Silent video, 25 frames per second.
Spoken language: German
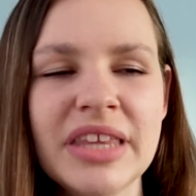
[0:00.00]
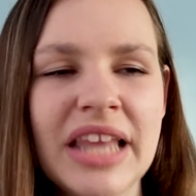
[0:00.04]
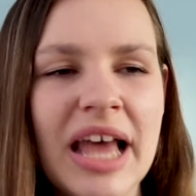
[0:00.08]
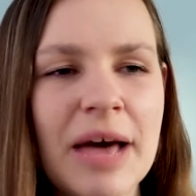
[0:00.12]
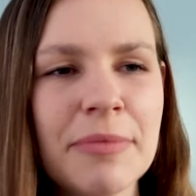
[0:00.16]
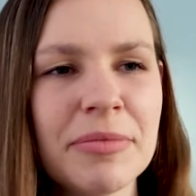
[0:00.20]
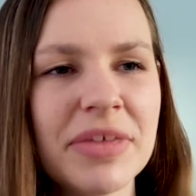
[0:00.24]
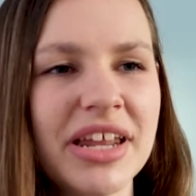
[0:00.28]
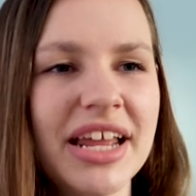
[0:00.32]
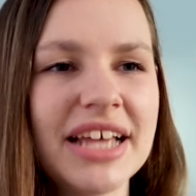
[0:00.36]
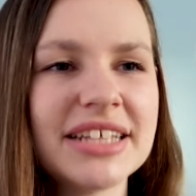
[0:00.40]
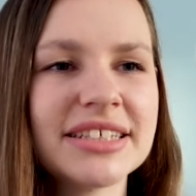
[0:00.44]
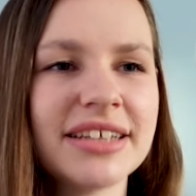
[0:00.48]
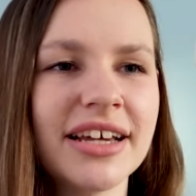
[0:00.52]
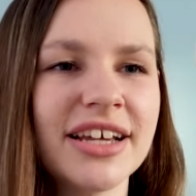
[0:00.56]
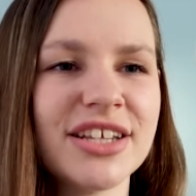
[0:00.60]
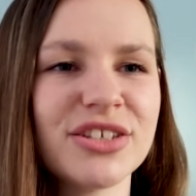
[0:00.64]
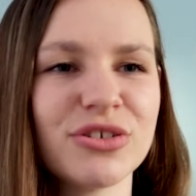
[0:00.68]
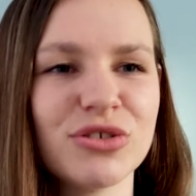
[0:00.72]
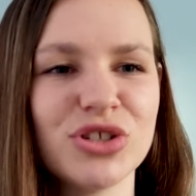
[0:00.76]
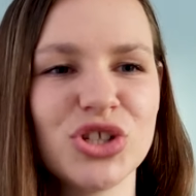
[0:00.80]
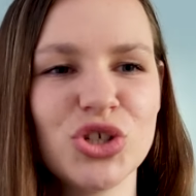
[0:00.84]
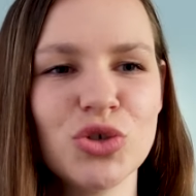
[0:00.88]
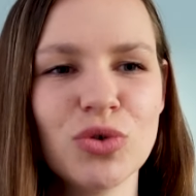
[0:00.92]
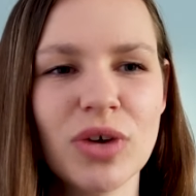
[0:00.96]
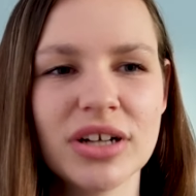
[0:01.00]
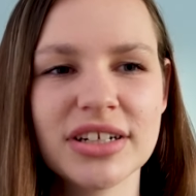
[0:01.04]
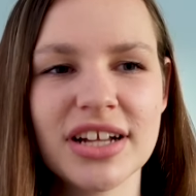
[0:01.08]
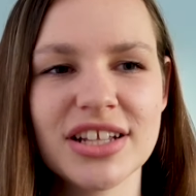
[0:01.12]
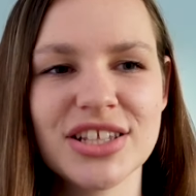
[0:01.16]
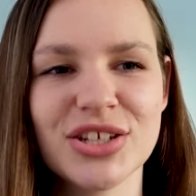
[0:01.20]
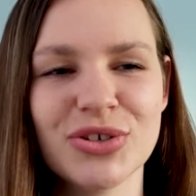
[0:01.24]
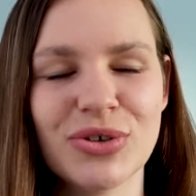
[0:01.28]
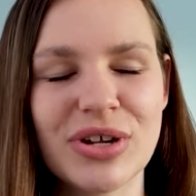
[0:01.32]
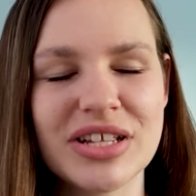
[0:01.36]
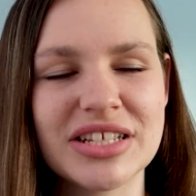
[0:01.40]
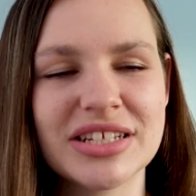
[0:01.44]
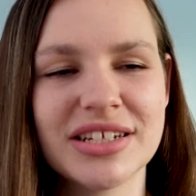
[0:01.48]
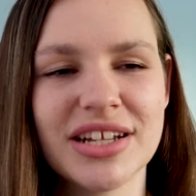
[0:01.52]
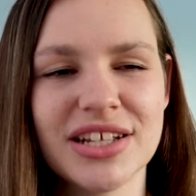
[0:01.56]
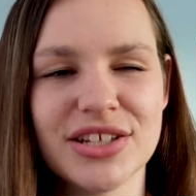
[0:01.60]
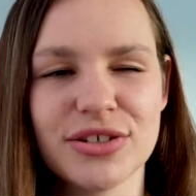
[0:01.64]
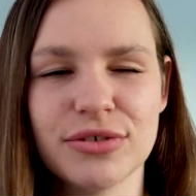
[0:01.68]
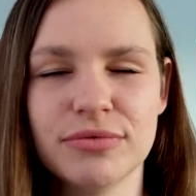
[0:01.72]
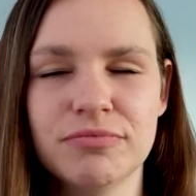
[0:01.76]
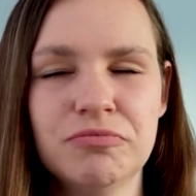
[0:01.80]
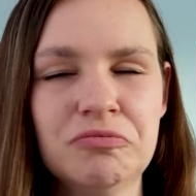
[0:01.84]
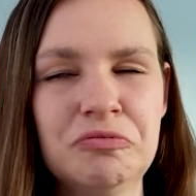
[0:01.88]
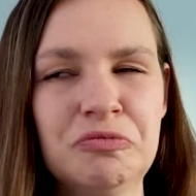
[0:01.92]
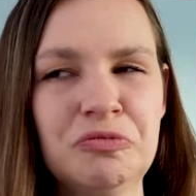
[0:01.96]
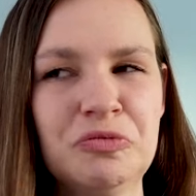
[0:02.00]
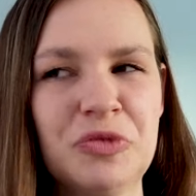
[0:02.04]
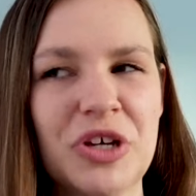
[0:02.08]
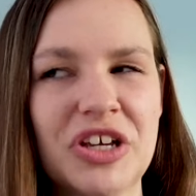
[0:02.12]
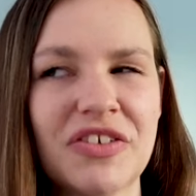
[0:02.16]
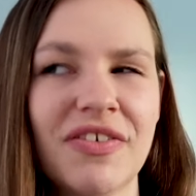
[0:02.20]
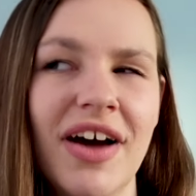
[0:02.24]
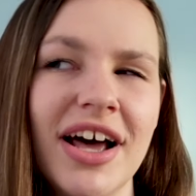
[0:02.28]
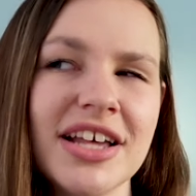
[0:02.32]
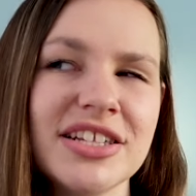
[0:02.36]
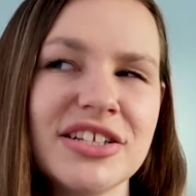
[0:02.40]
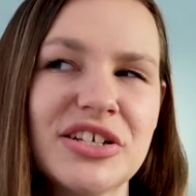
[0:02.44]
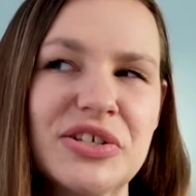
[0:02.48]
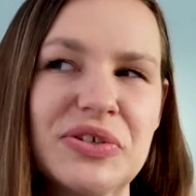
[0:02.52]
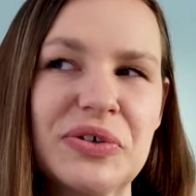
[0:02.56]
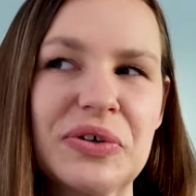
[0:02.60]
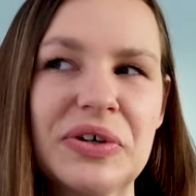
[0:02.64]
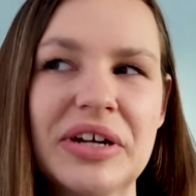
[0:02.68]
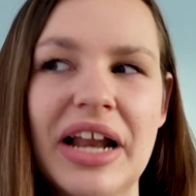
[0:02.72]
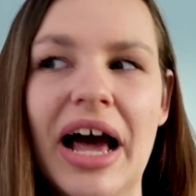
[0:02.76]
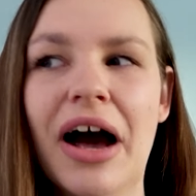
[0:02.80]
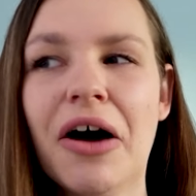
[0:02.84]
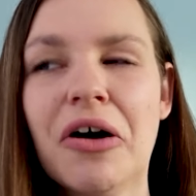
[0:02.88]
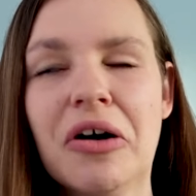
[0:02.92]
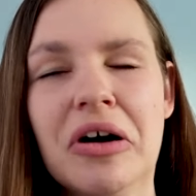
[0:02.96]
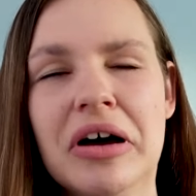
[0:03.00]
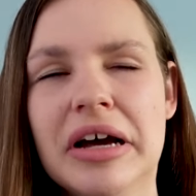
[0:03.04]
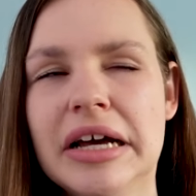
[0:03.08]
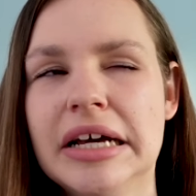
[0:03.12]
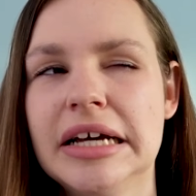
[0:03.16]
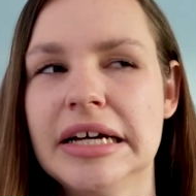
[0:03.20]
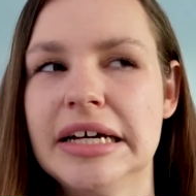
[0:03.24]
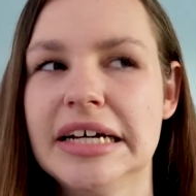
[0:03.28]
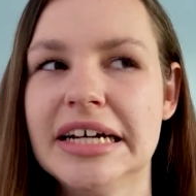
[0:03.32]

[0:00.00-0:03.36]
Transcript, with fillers: haben dann erst gar nicht so einen Zugang dazu und sind dann so, hm, ich weiß nicht so genau.